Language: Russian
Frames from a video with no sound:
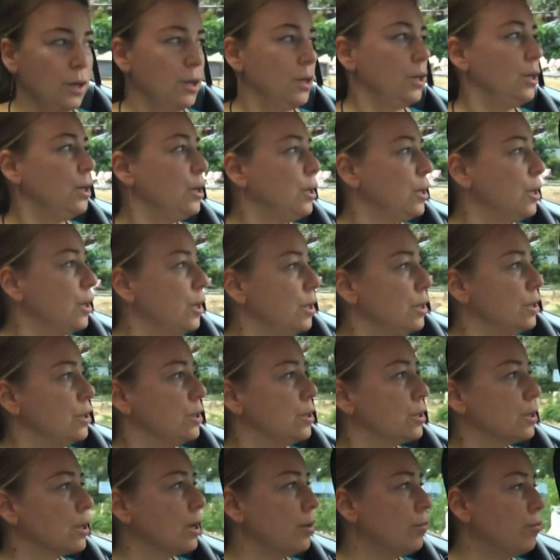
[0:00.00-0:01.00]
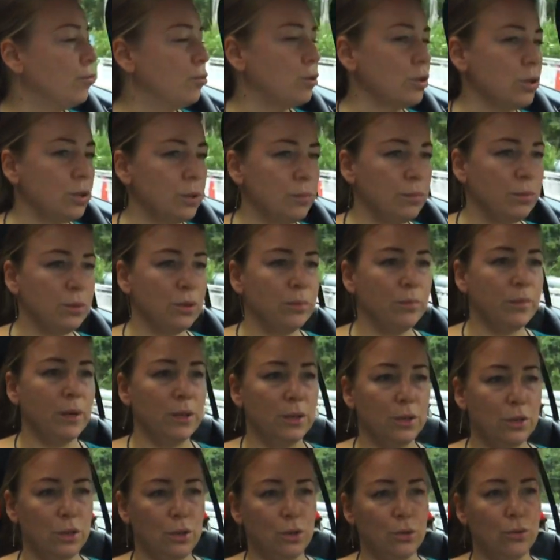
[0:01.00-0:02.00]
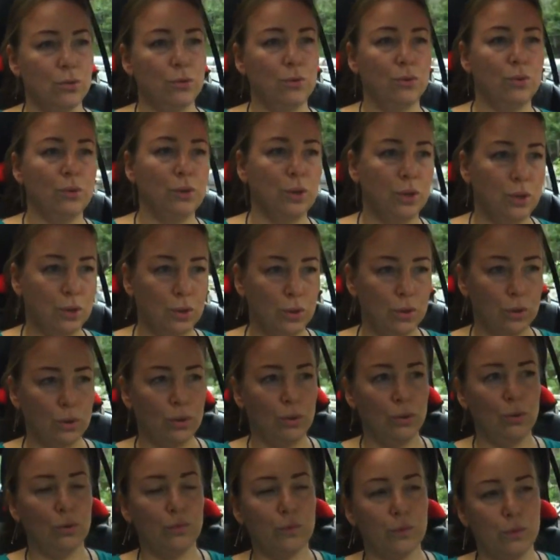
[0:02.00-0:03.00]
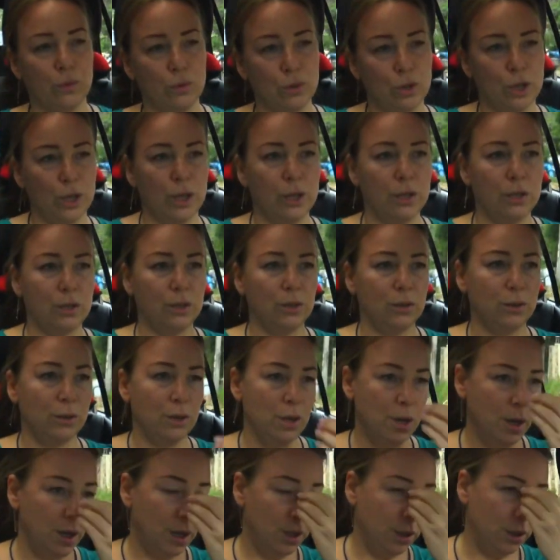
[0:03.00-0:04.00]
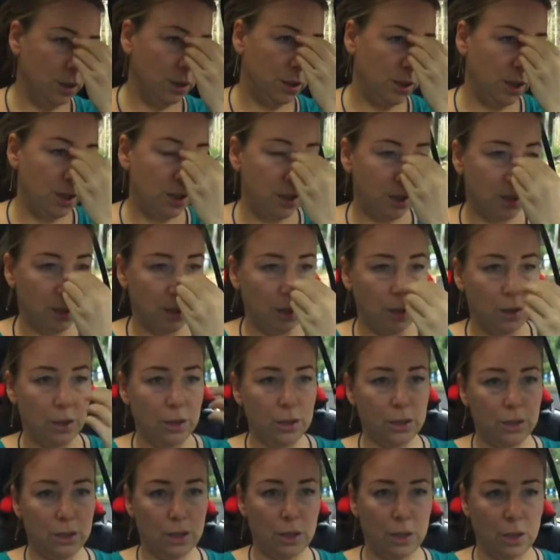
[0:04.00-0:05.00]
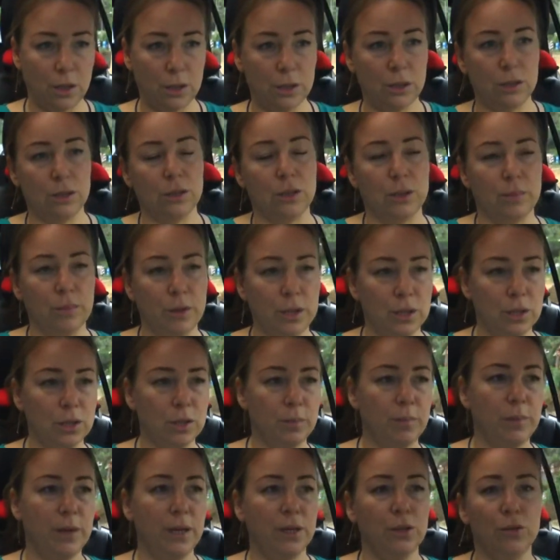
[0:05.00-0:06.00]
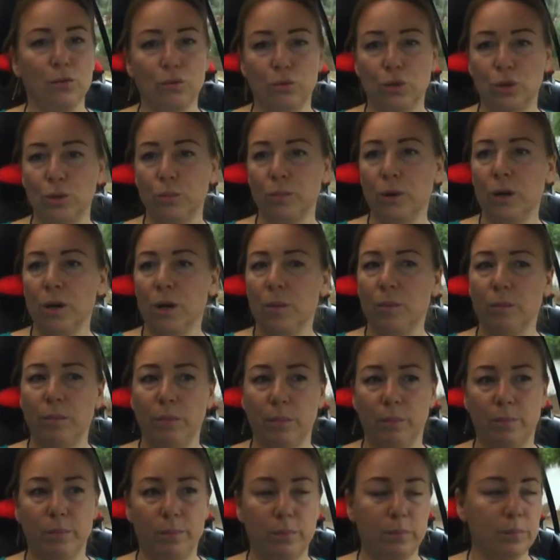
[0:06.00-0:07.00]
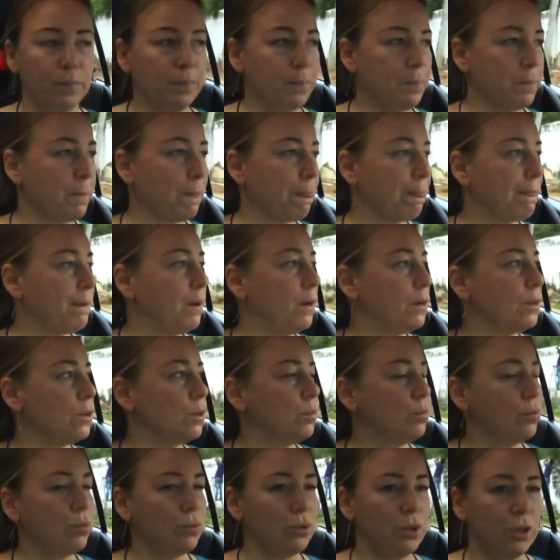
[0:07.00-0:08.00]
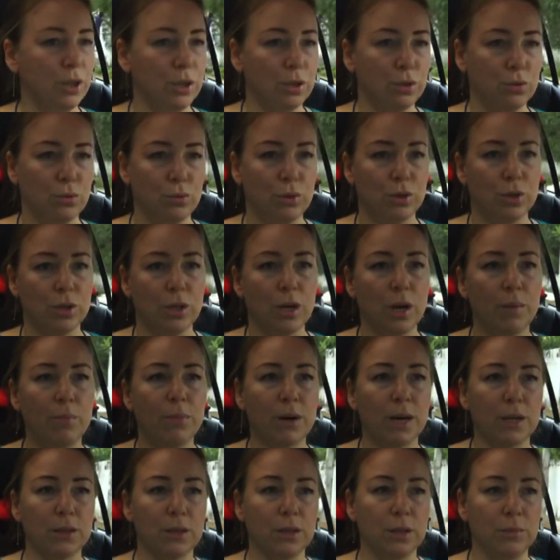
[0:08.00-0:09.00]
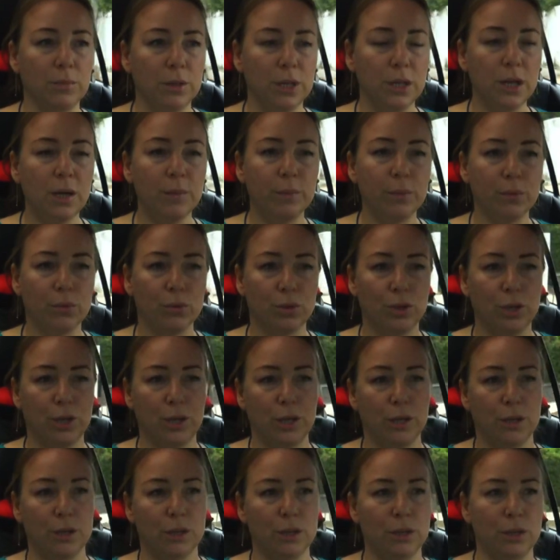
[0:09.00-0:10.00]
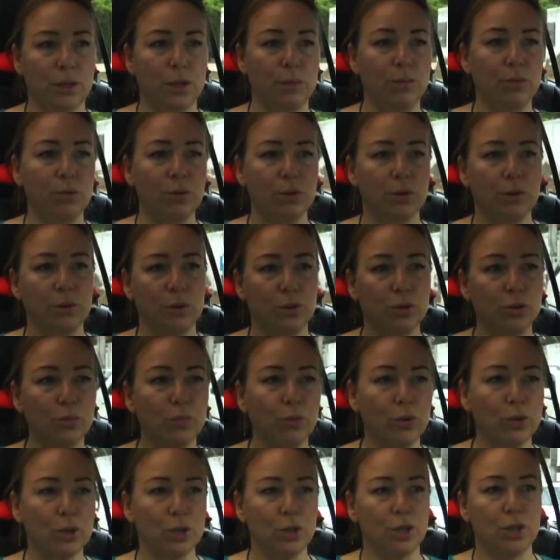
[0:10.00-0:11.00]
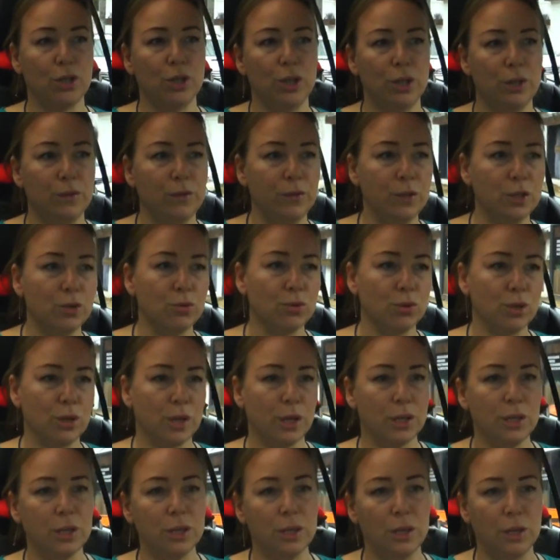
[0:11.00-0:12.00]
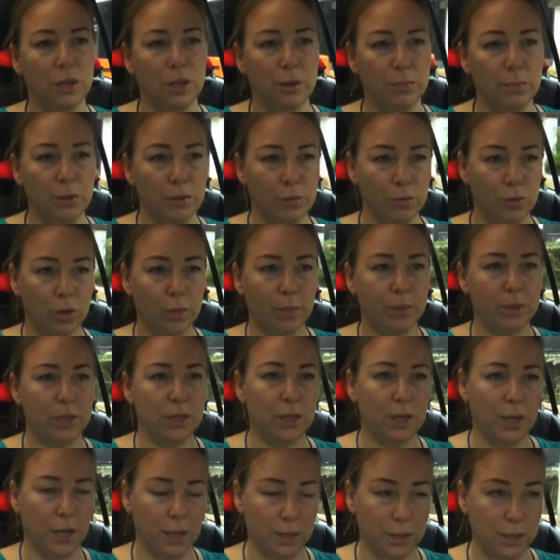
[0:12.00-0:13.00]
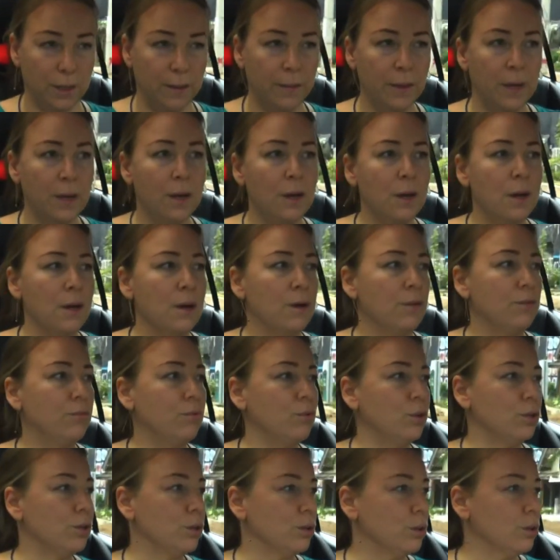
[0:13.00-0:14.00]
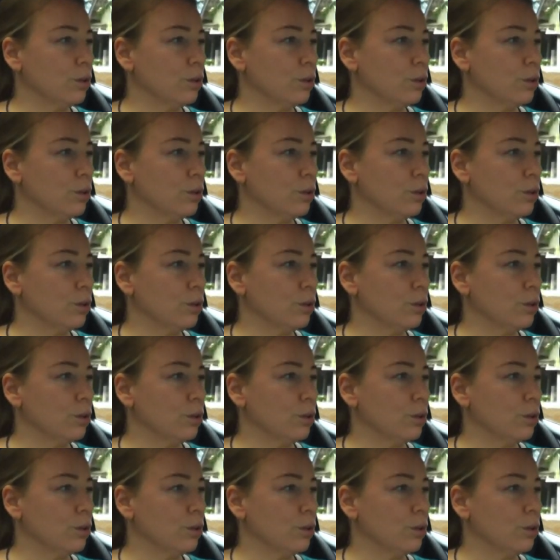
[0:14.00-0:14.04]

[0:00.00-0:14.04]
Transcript: и ей дискомфортно без матери, то начнет включать э, истерики и стараться за мать цеплять. То, в общем, как это получается, у нас обратная медаль получается, и ребенок еще больше начинает виснуть на родителей, дабы его не потерять. Вот,